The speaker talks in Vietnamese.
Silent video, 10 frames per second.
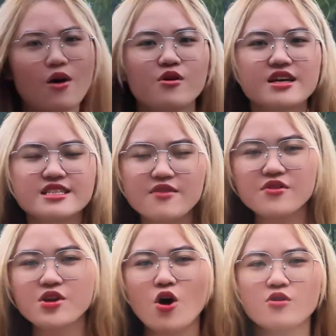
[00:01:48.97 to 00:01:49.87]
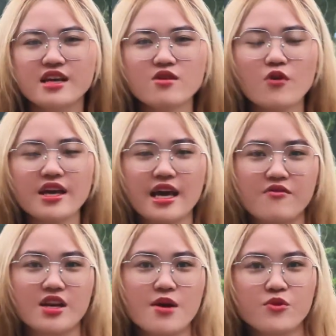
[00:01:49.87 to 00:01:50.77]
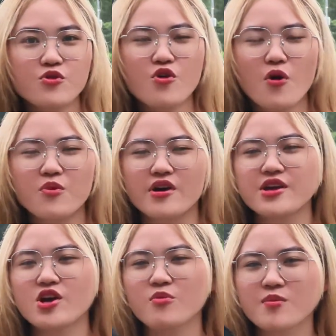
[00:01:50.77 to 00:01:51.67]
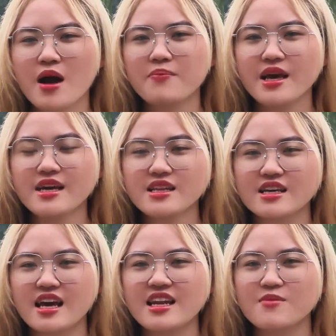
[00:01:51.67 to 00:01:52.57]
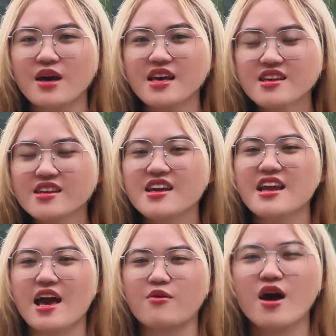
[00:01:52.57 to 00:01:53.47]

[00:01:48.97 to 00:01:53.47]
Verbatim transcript: Sau khi xem video test quay ngày và đêm của GoPro Hero 13 Black á, thì anh em thấy như thế nào?